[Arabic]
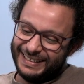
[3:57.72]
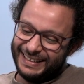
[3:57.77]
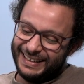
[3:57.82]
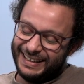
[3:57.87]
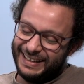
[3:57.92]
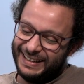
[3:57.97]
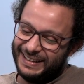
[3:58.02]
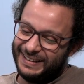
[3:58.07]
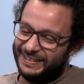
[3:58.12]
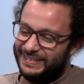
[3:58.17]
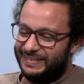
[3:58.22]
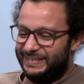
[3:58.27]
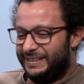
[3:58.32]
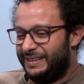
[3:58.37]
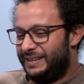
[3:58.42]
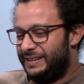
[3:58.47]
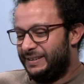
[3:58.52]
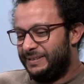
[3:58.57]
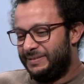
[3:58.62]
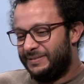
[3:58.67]
آه،
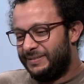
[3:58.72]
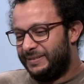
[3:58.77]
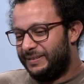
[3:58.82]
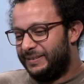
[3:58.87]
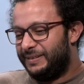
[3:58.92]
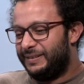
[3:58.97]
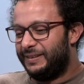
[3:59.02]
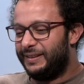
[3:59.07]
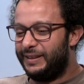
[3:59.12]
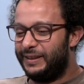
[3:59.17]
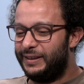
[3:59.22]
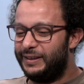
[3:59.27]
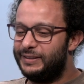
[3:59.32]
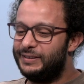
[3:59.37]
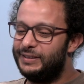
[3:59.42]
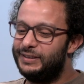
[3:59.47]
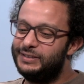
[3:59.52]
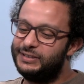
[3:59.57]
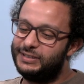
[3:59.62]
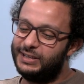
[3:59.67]
يعني
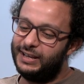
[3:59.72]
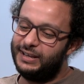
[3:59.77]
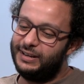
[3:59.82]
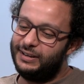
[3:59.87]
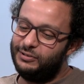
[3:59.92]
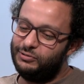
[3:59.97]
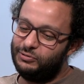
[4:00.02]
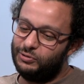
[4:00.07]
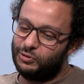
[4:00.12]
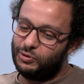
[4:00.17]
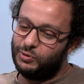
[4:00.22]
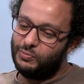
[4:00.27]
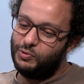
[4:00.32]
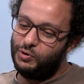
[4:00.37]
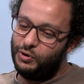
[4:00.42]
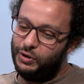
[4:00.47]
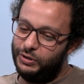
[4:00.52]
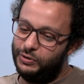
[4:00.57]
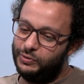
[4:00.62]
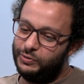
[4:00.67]
الانسان عنده
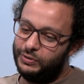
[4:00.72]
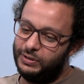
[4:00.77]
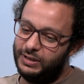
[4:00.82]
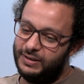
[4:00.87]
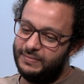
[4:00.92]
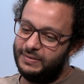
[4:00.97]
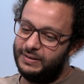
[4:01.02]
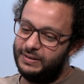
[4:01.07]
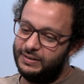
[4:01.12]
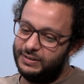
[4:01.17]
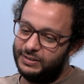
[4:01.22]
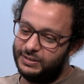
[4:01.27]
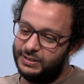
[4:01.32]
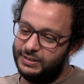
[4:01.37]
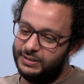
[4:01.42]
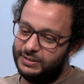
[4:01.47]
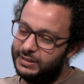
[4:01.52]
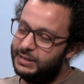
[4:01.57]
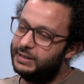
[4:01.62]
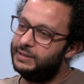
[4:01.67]
طموح انه يعمل
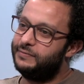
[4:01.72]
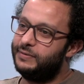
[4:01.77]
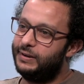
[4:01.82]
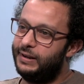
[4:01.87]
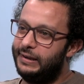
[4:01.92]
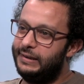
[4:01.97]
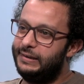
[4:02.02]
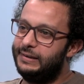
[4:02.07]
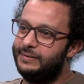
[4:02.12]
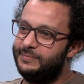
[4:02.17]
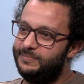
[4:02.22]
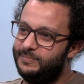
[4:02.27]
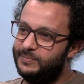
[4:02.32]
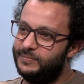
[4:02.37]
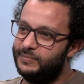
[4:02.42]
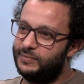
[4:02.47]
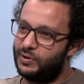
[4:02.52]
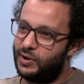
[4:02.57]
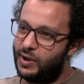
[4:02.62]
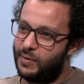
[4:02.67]
شيء جيد في الحياه
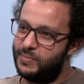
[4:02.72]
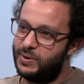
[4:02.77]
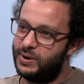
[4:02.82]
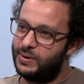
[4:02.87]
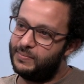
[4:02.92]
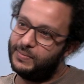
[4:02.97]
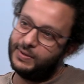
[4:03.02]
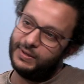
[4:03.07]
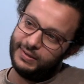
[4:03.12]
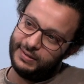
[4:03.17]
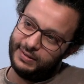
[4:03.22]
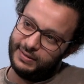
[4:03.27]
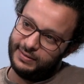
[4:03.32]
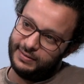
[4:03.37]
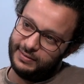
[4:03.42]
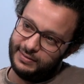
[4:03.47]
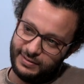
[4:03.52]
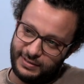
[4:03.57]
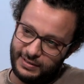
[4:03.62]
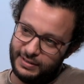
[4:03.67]
قبل ما
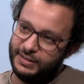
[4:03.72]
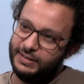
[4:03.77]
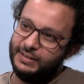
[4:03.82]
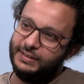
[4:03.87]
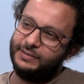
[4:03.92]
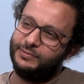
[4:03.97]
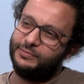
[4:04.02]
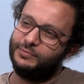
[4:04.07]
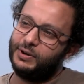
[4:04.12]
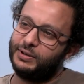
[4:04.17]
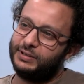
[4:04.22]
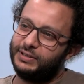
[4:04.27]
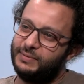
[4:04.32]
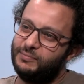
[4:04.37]
يحين وقت